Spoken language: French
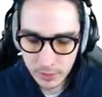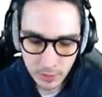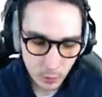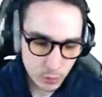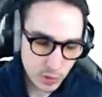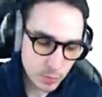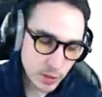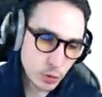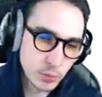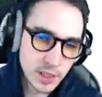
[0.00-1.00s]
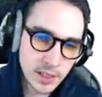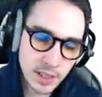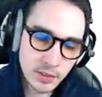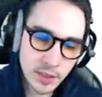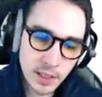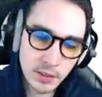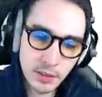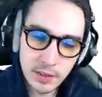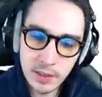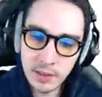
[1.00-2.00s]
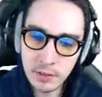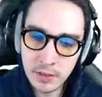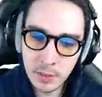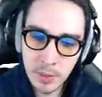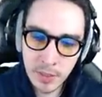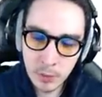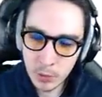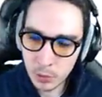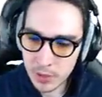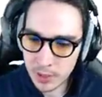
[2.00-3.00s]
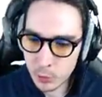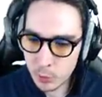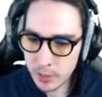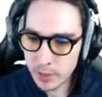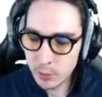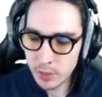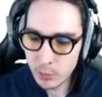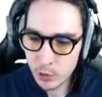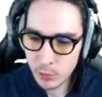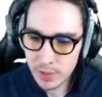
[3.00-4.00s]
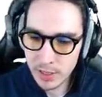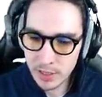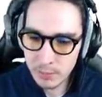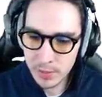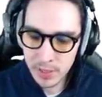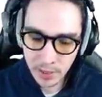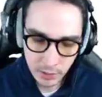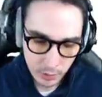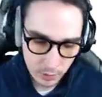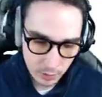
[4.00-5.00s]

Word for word: C'est dans une espèce de petite caverne et euh, il y a pas mal de trucs à récupérer, notamment je crois qu'il y a des pierres...